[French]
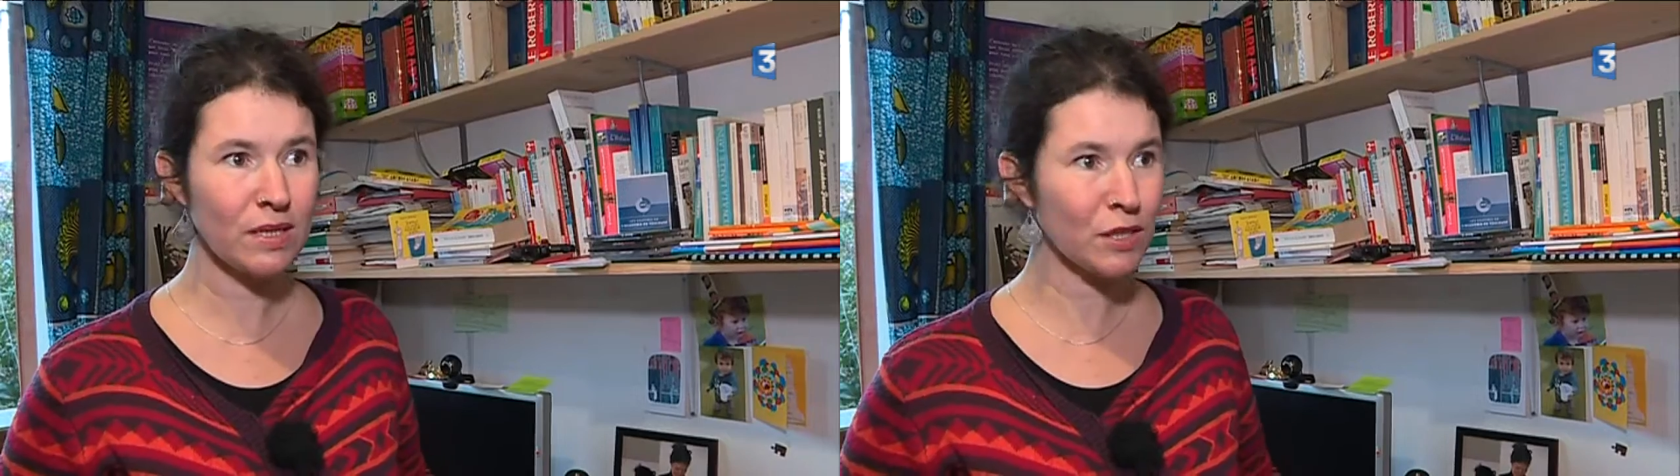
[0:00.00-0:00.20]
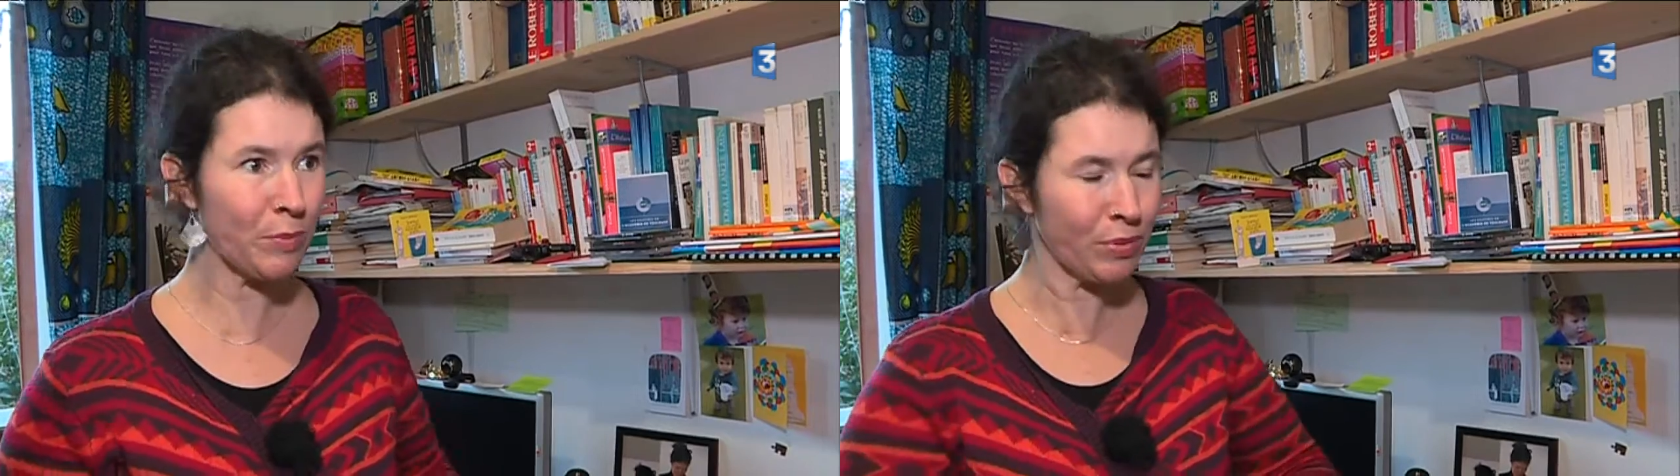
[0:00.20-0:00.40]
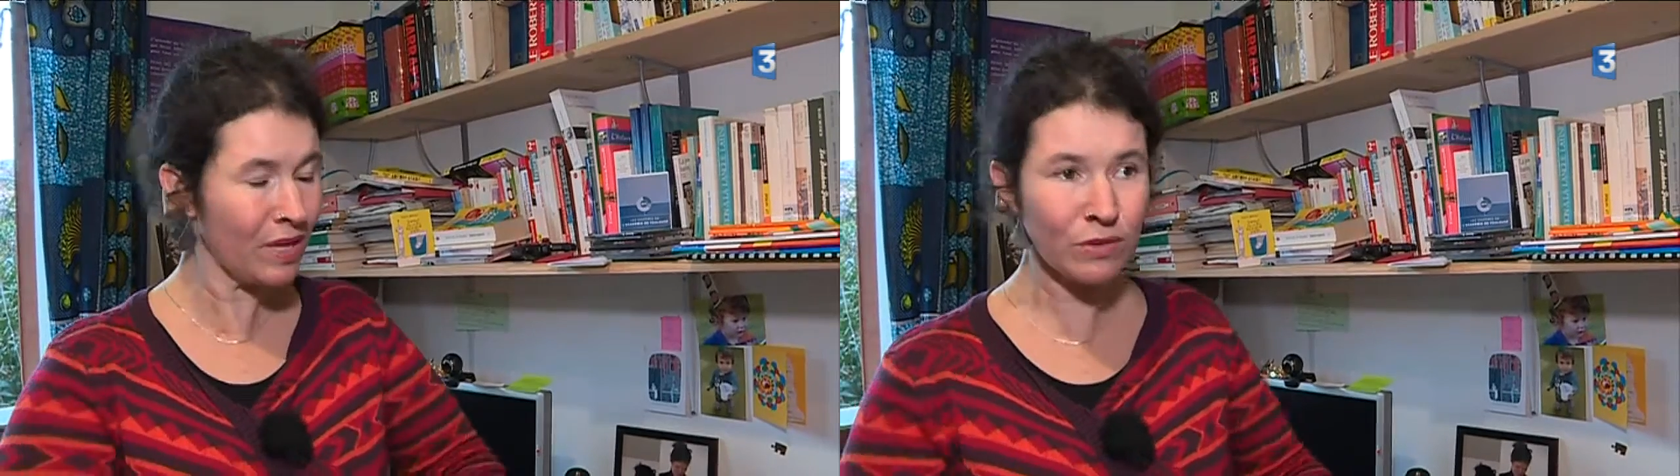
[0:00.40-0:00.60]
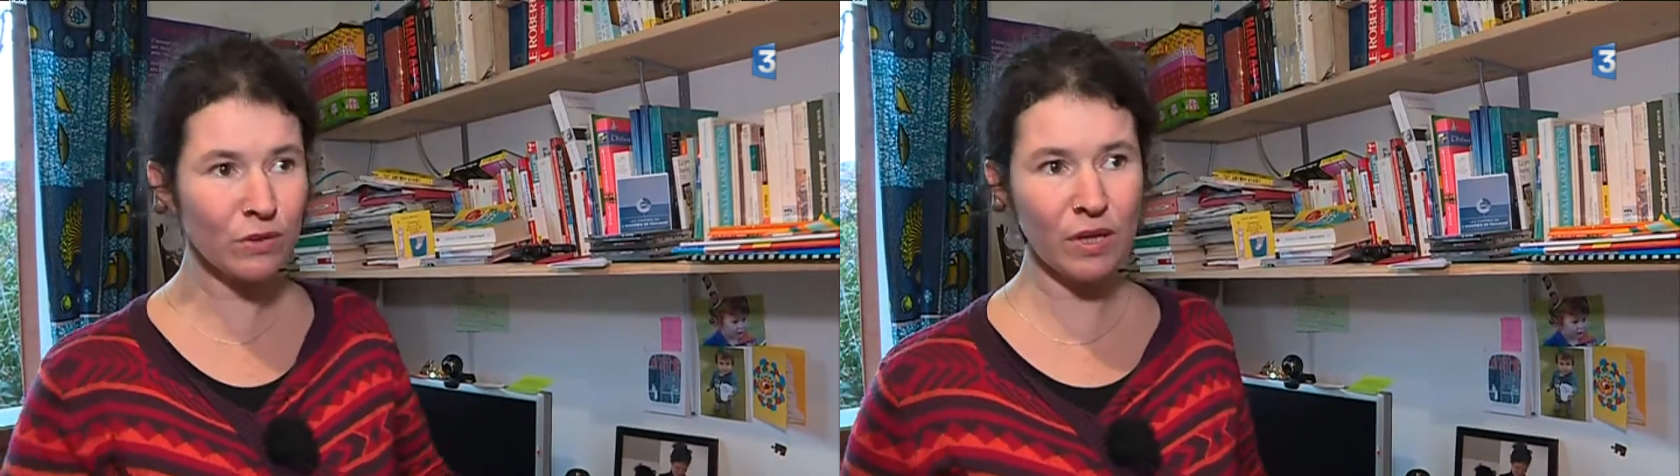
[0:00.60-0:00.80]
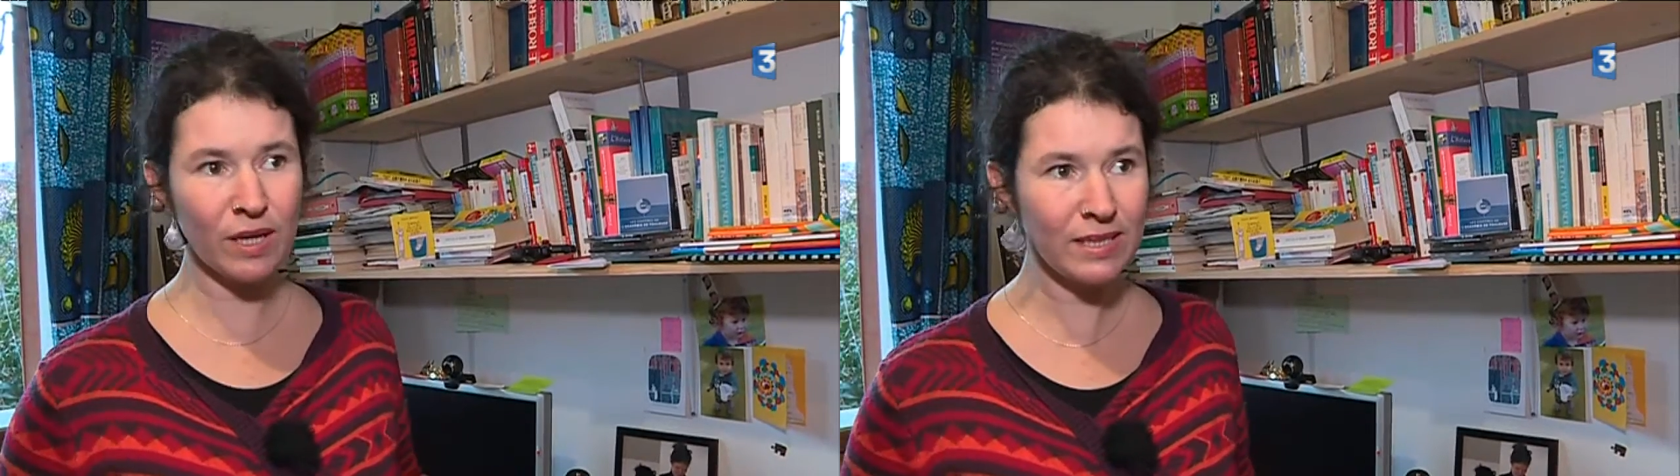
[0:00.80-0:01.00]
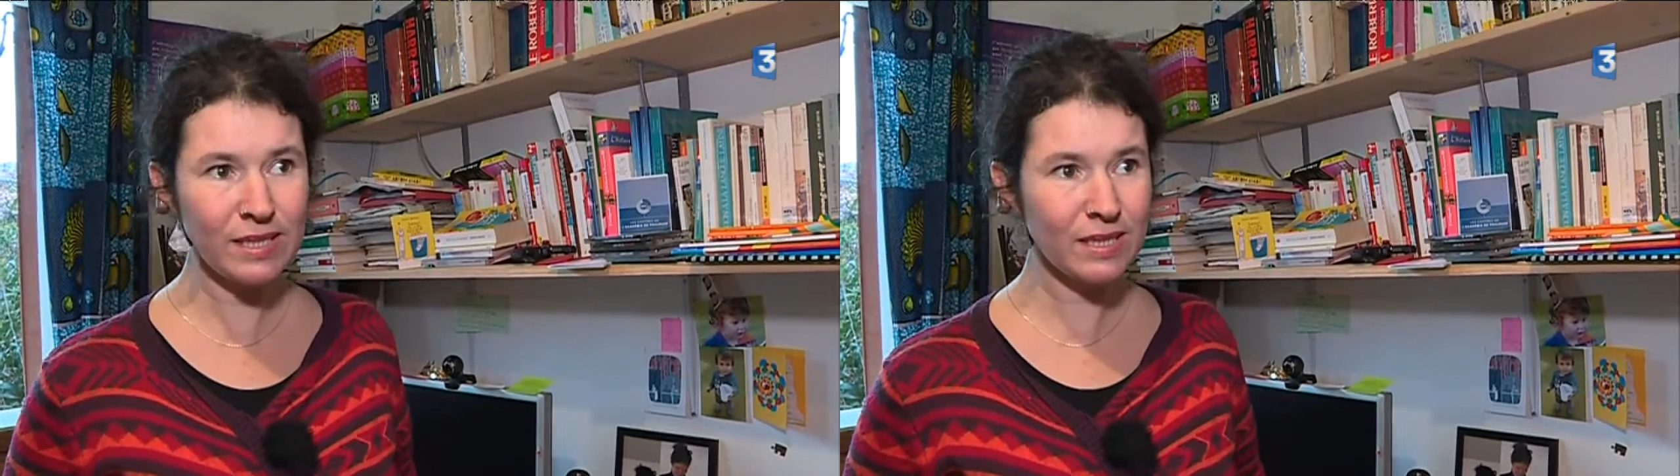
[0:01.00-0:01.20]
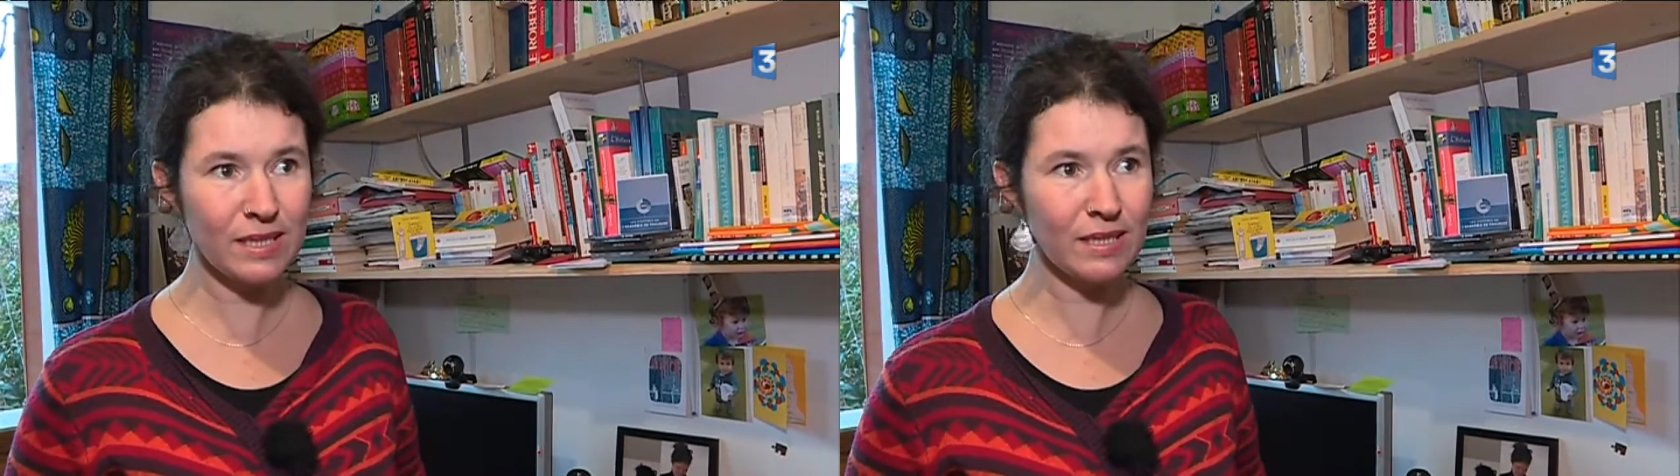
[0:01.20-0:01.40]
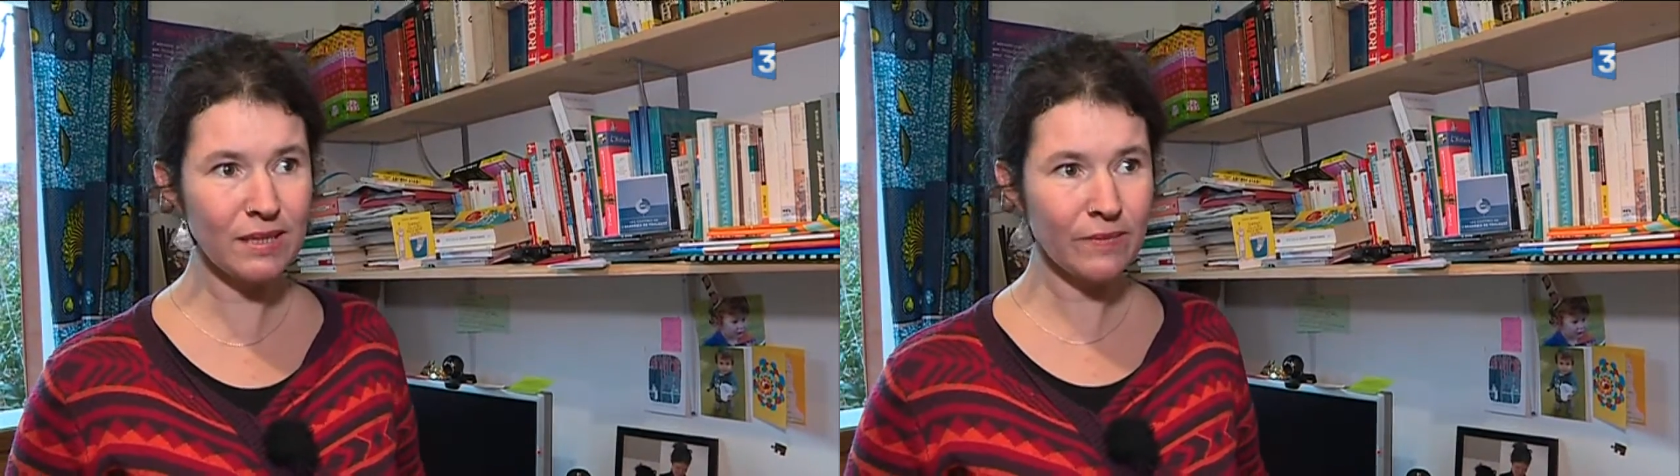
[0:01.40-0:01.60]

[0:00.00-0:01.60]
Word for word: j'ai plein d'autres qualités